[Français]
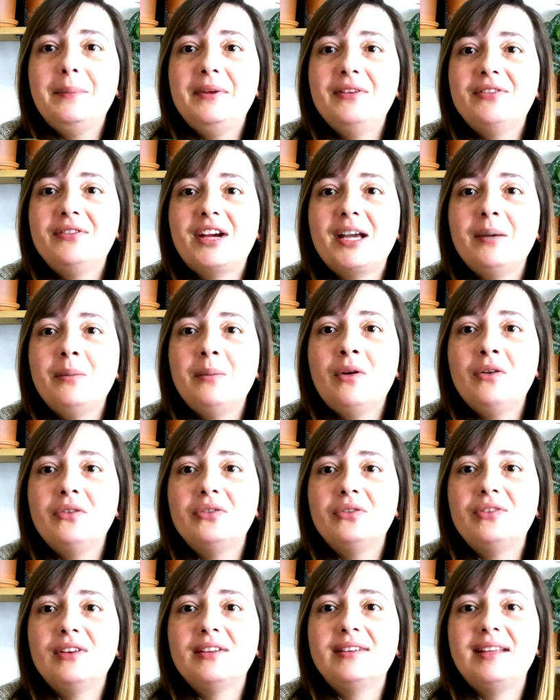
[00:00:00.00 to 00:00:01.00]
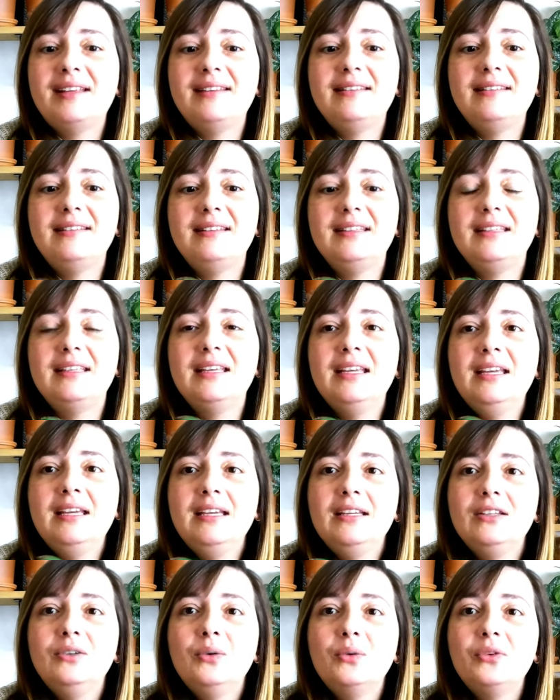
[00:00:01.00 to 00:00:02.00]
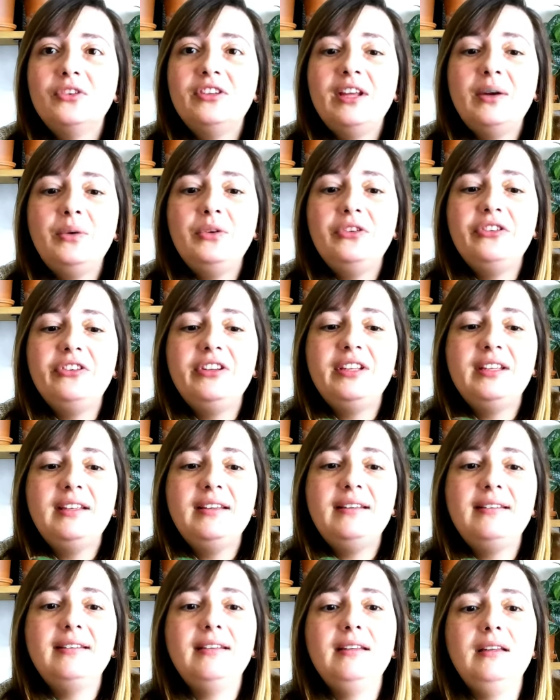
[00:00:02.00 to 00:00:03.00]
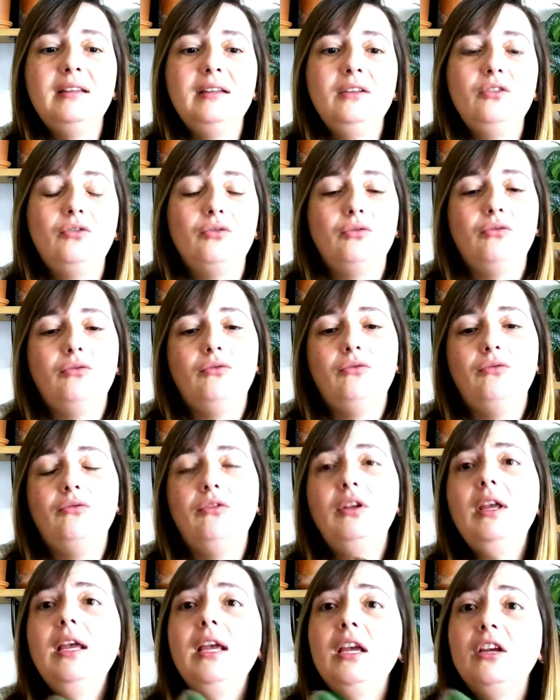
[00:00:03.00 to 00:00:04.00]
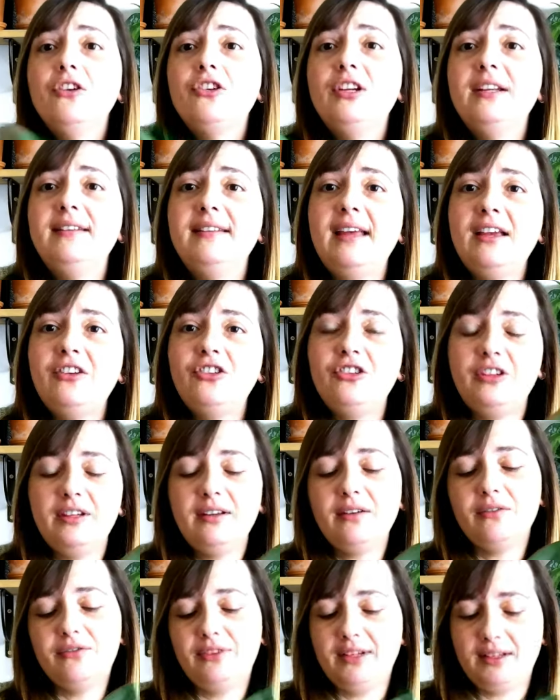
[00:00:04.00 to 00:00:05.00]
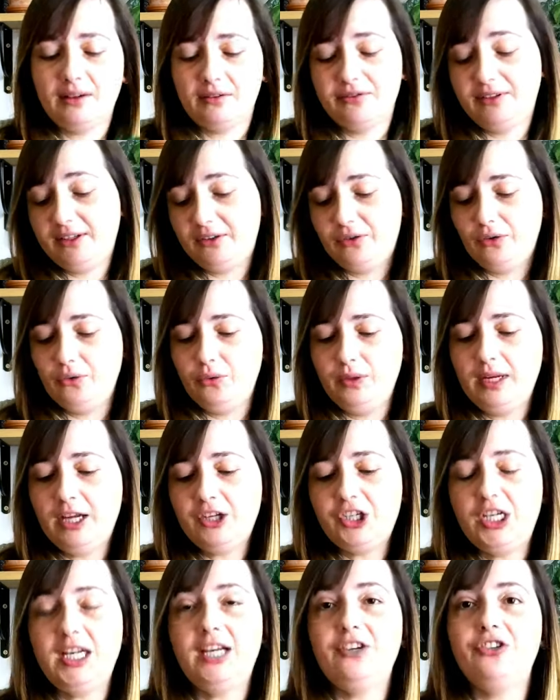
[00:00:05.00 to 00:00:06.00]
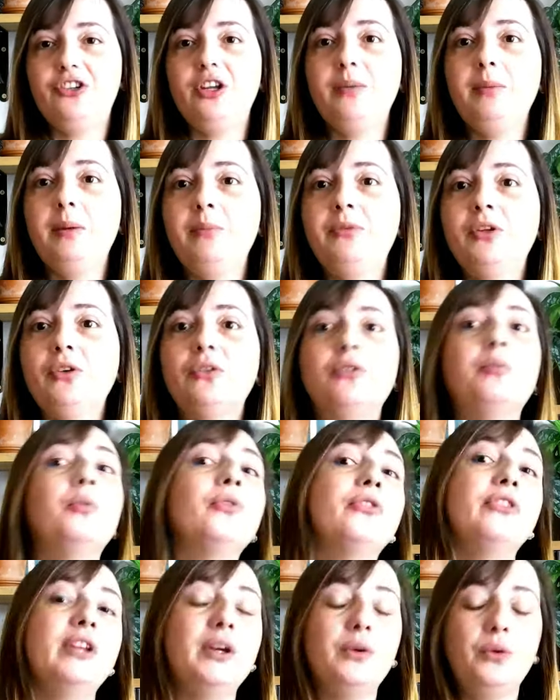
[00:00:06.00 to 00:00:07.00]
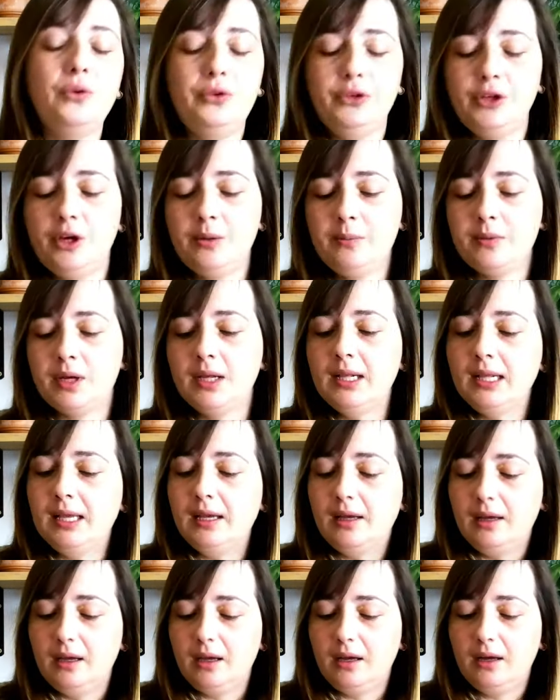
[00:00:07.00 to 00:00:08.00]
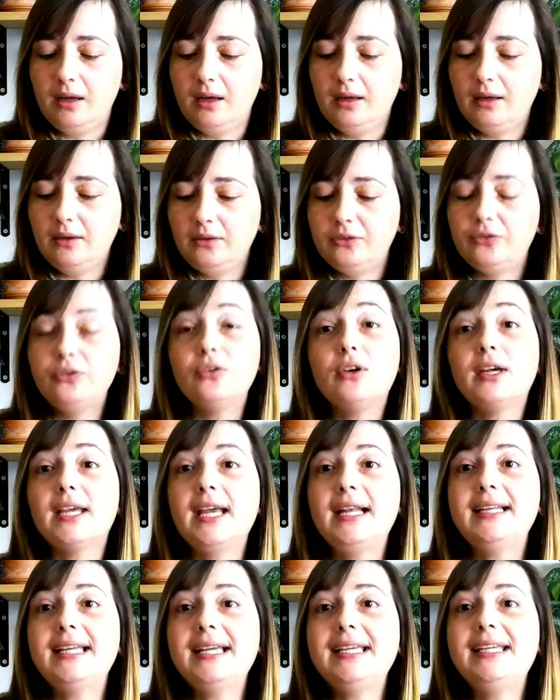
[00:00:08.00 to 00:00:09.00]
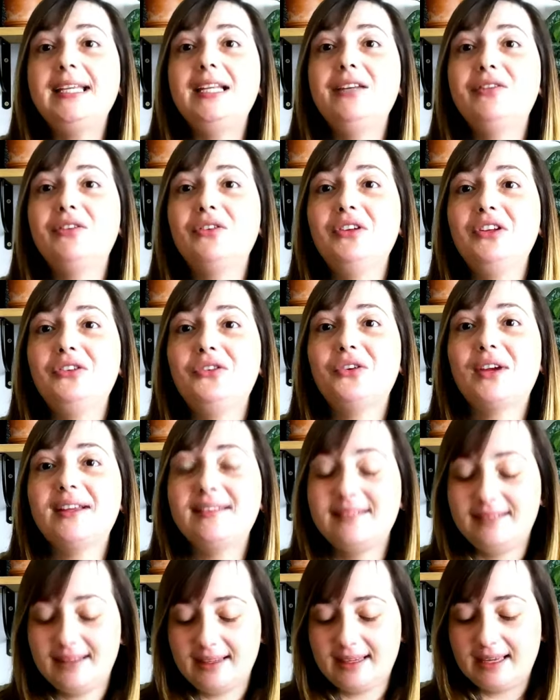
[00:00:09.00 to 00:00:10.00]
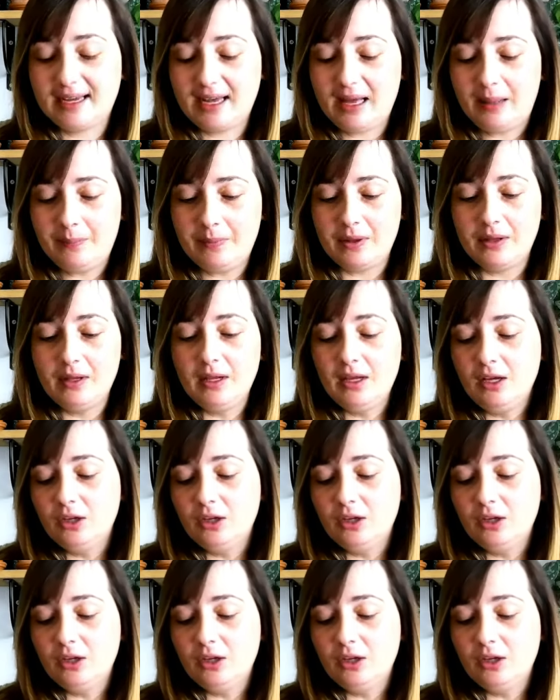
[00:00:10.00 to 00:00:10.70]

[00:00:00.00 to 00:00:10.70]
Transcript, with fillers: mais vraiment fantastique. Donc ça aussi c'est une... Je les ai achetés en fait, en fait celui-là je l'ai acheté en même temps que mon syngonium. Euh, sur quelqu'un qui les vendait sur Instagram.